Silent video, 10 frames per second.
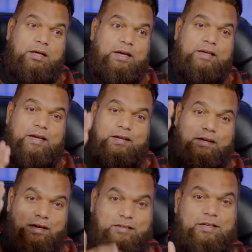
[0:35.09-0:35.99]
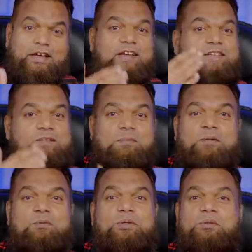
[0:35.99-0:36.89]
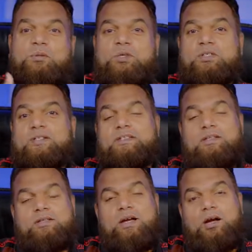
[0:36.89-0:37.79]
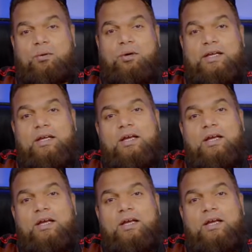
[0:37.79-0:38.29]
यानी कि ठक से एक चीज़ बंद हुई और दूसरी चीज़ स्टार्ट हो गई